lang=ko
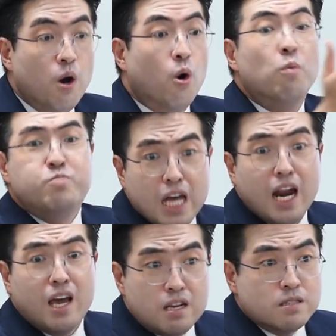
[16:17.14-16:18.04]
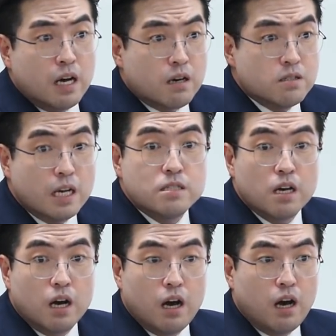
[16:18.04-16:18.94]
없잖아 이런 사건
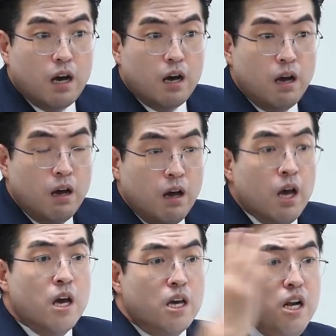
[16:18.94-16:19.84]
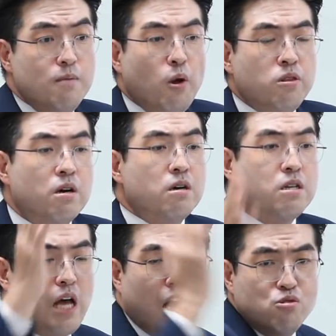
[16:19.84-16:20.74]
자체가. 일본
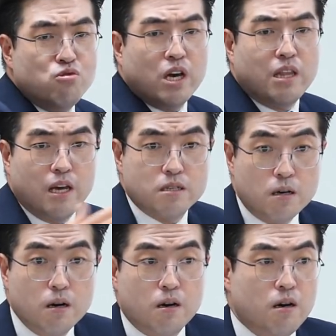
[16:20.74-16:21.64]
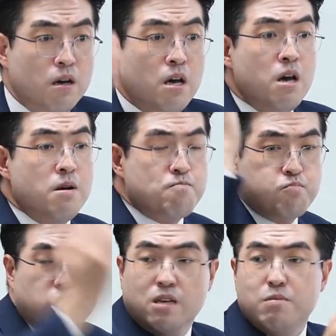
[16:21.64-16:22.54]
너거는 한국에 대해서
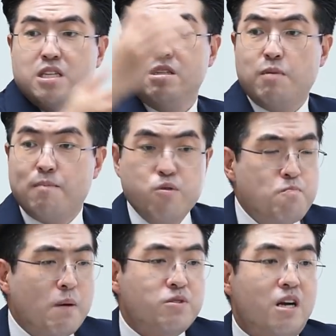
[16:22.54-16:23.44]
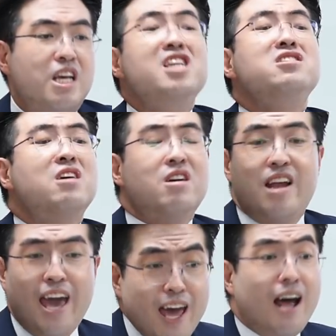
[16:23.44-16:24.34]
식민지배 불법성을
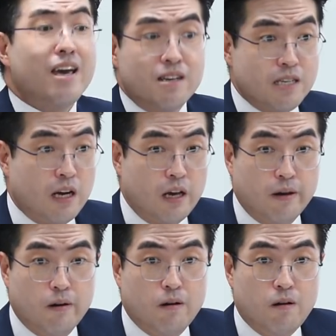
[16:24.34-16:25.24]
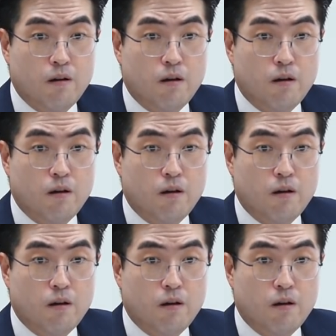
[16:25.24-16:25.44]
인정을 해라 이거잖아요.